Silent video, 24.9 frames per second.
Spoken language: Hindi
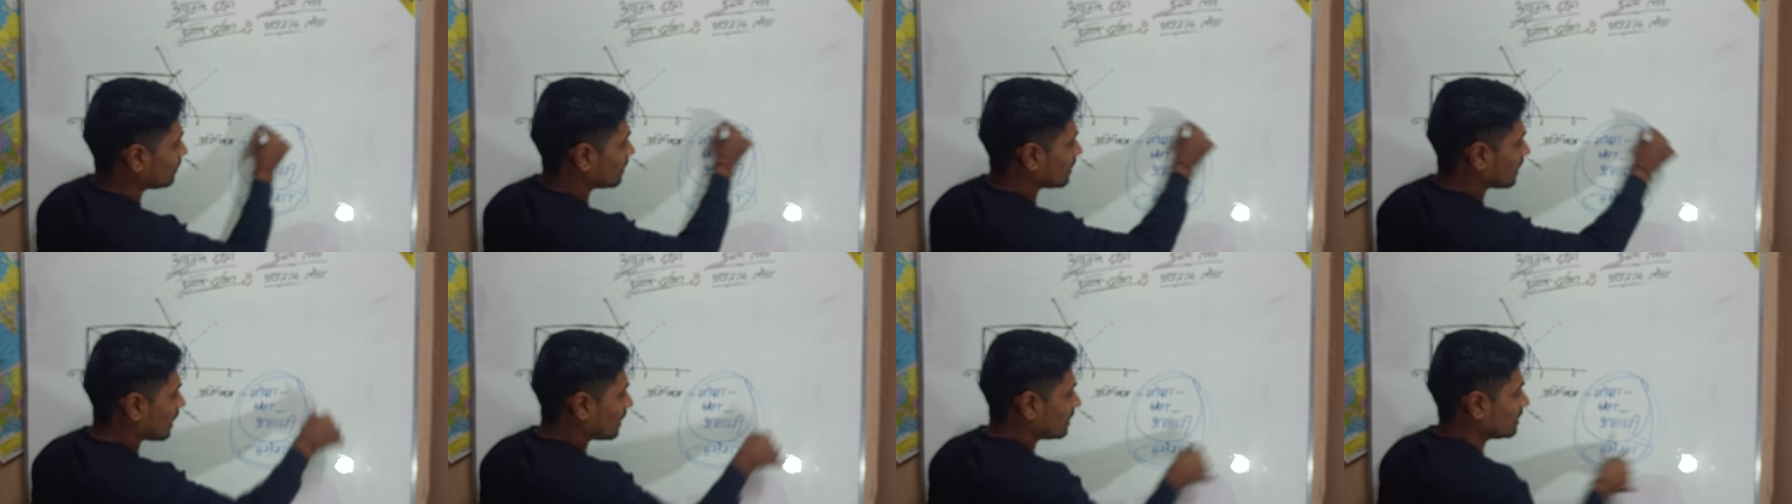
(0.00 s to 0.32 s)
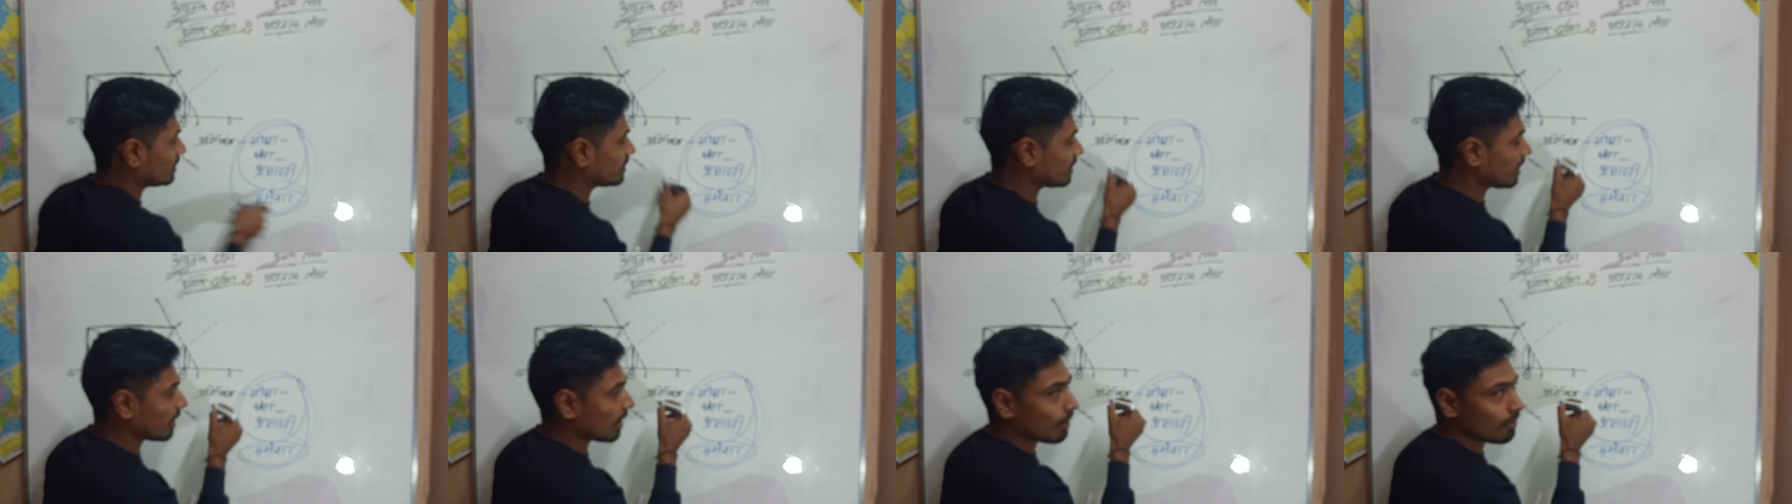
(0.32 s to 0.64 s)
में बिठा
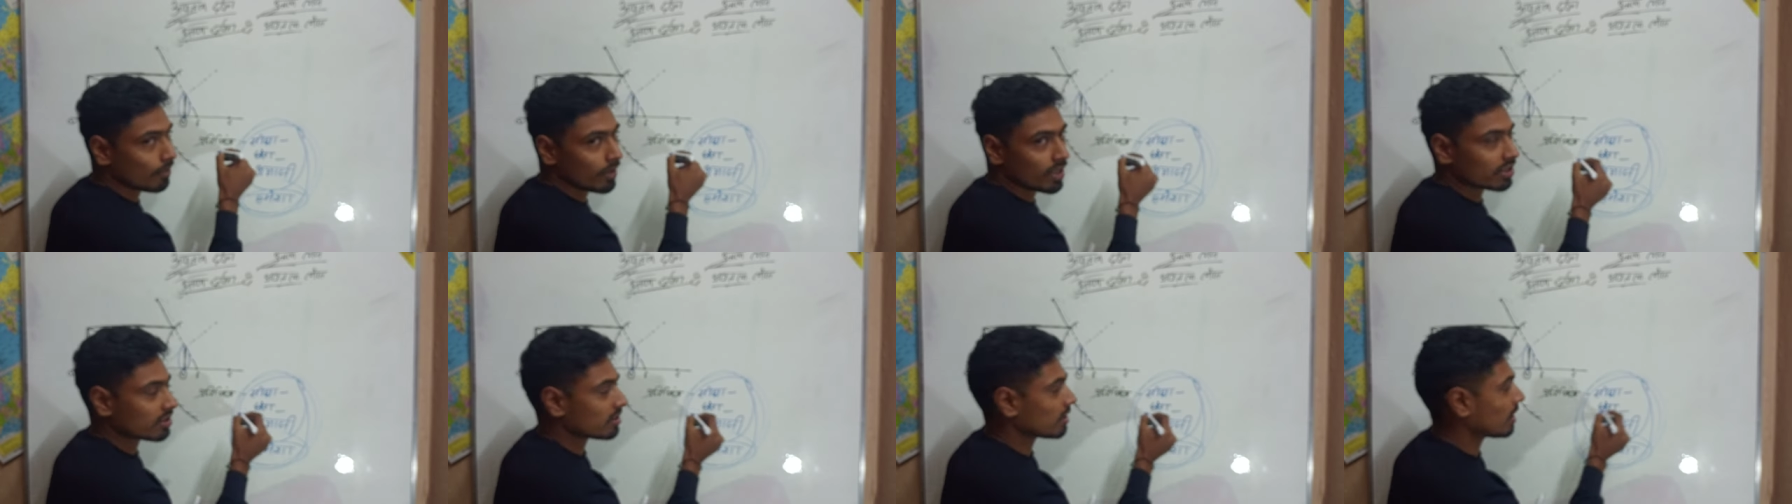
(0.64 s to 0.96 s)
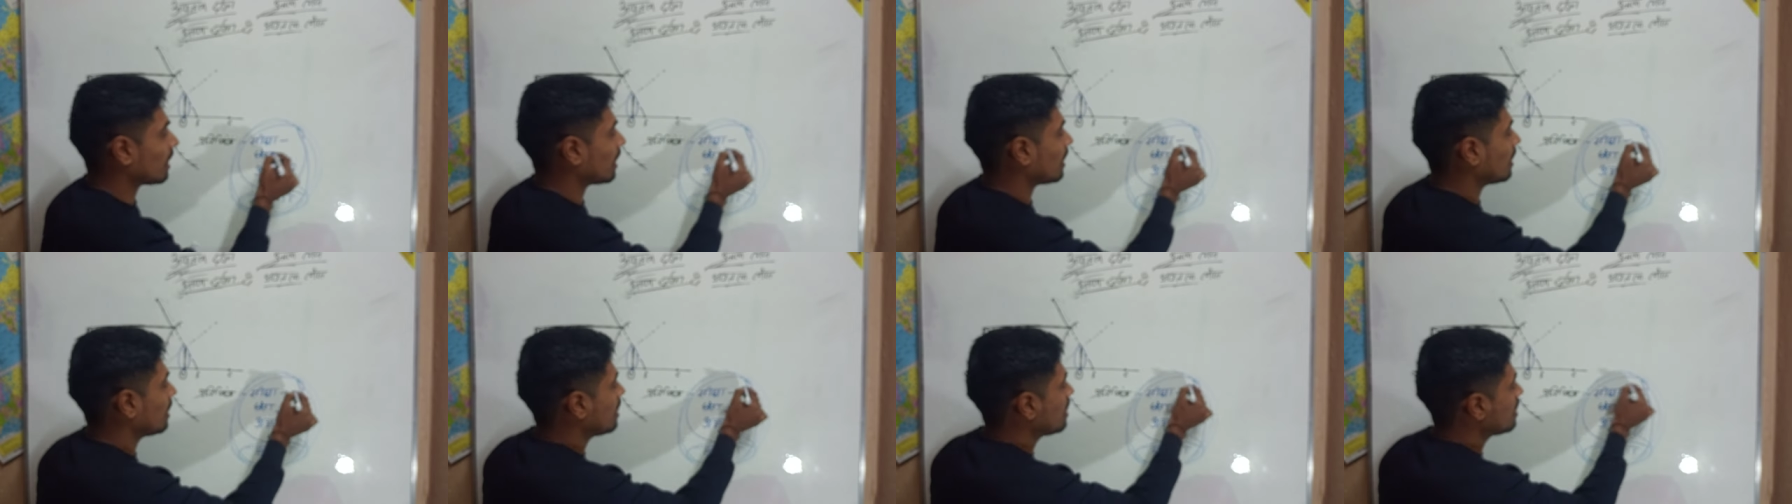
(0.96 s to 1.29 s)
लीजिए
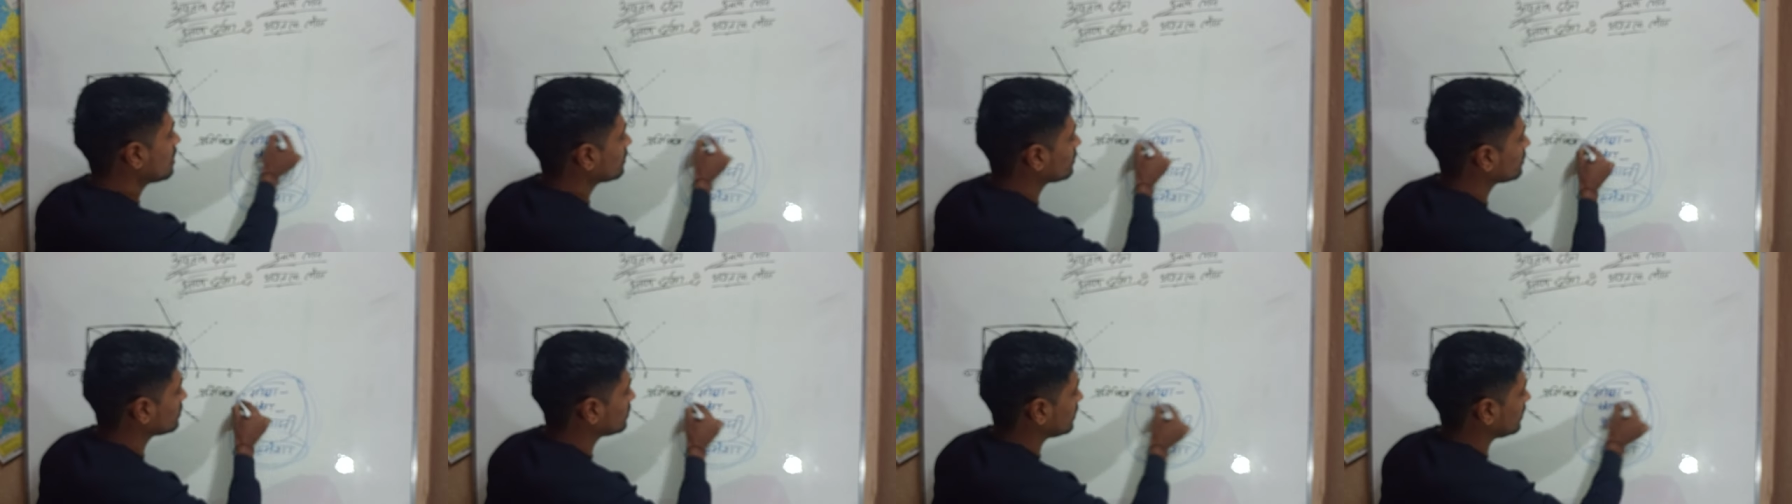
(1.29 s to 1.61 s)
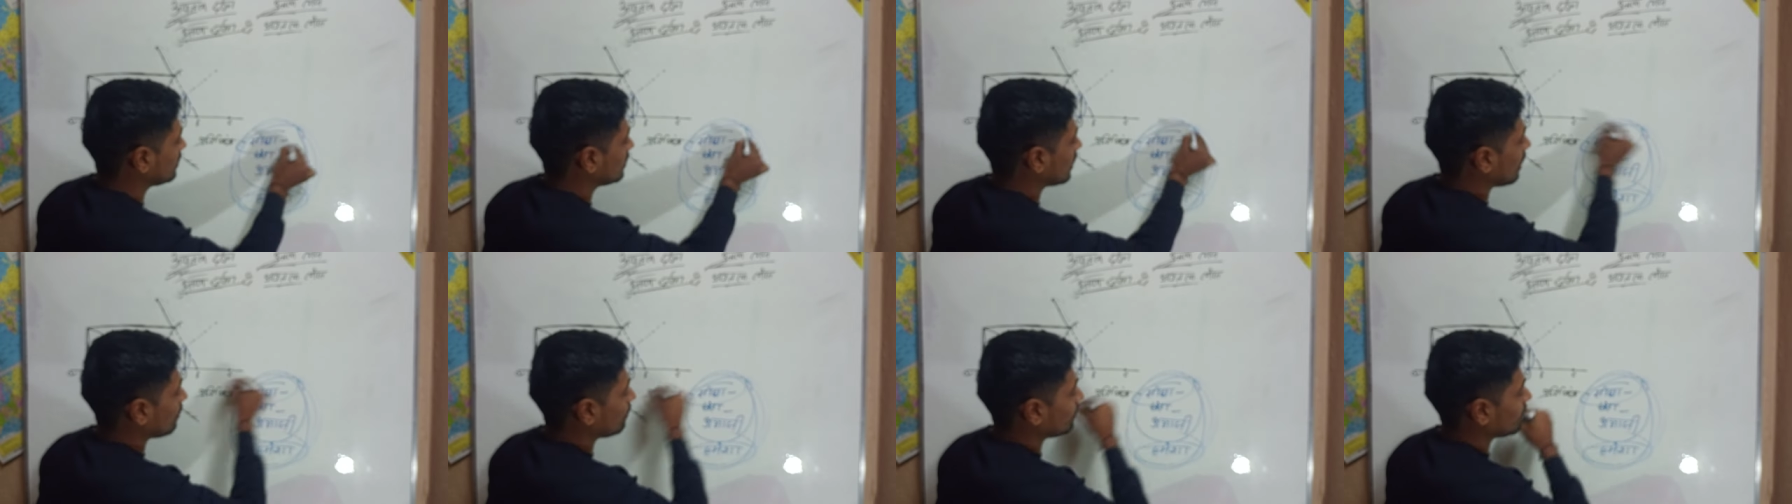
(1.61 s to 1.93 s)
हमेशा
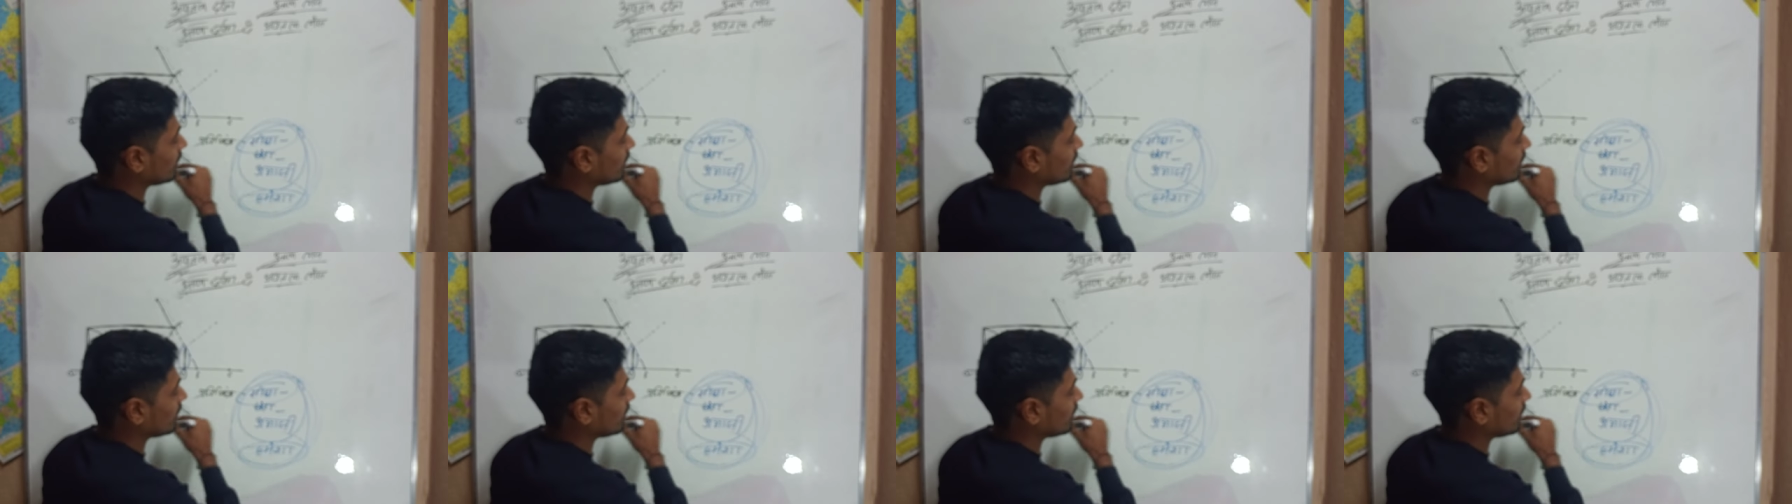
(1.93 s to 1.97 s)
सीधा